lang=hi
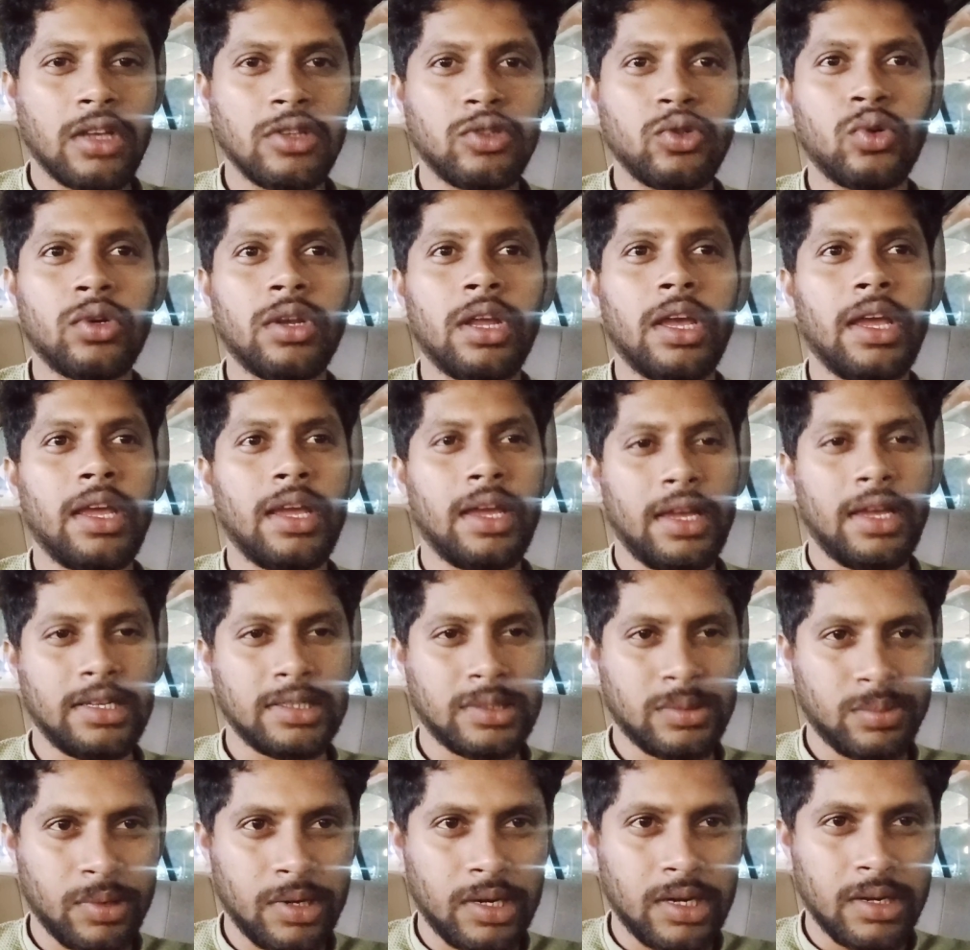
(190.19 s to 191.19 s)
नए जो नए हैं
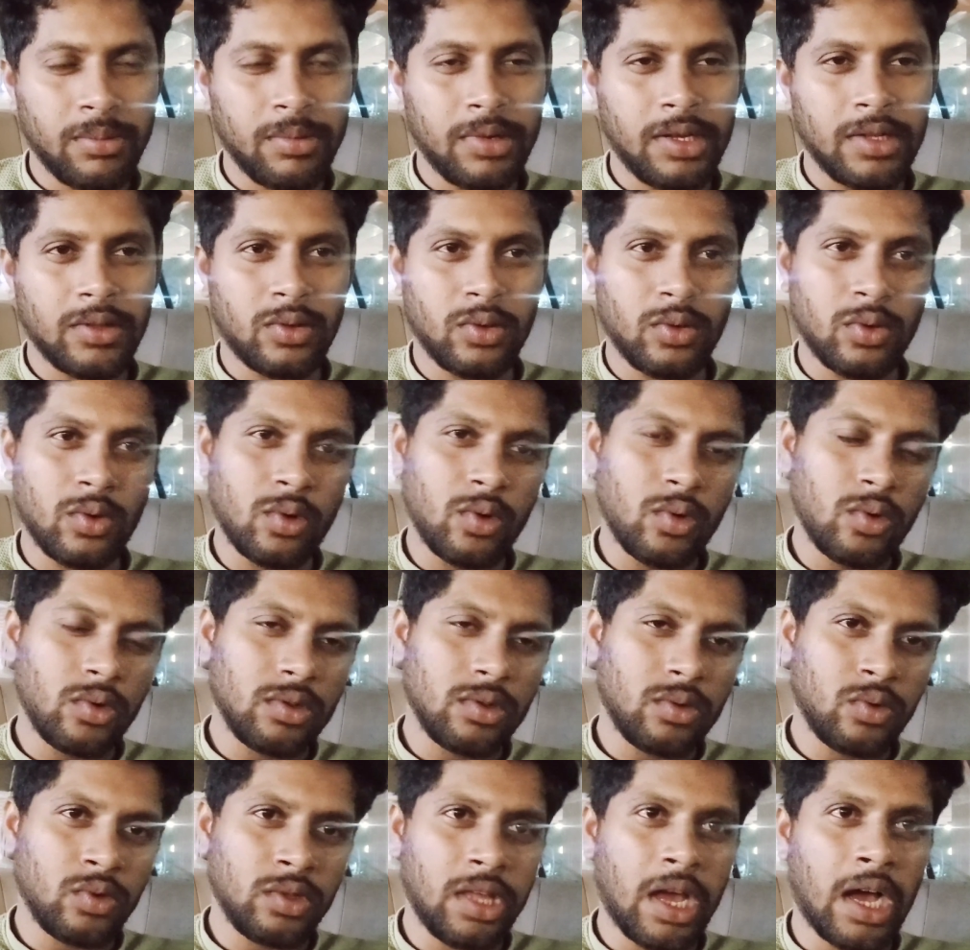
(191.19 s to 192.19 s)
इस फील्ड में तो
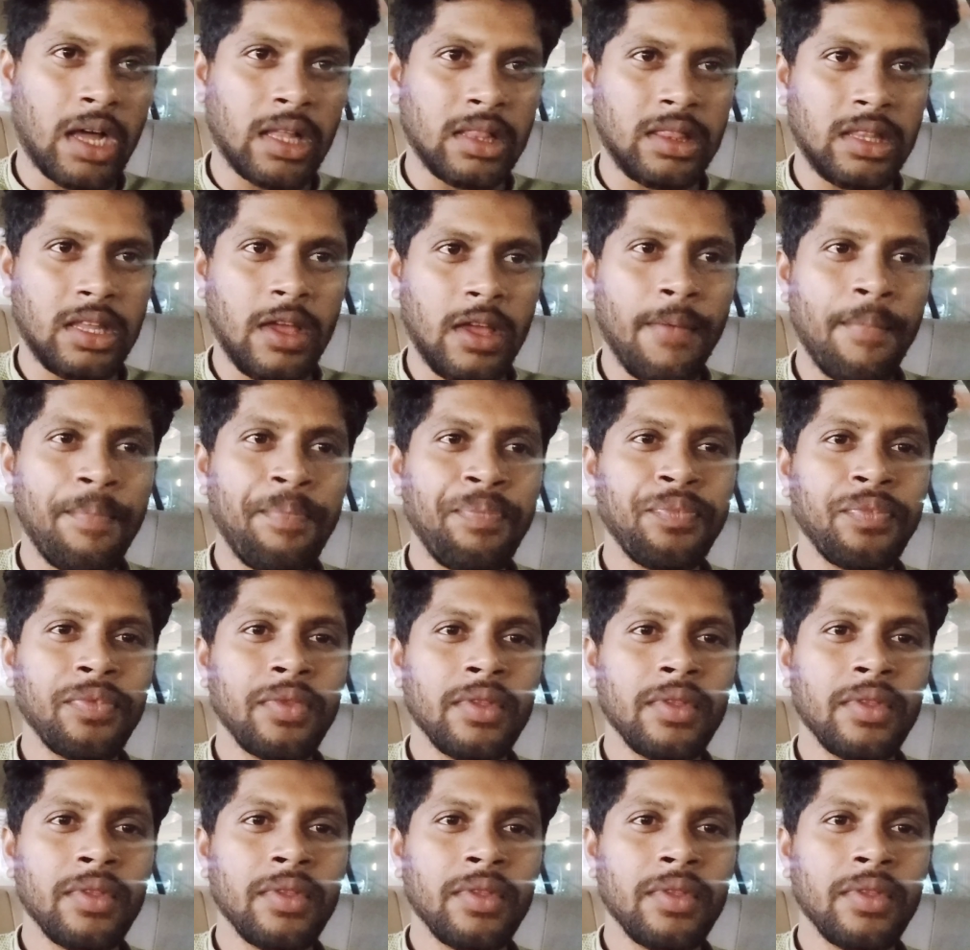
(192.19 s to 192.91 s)
वो ध्यान दें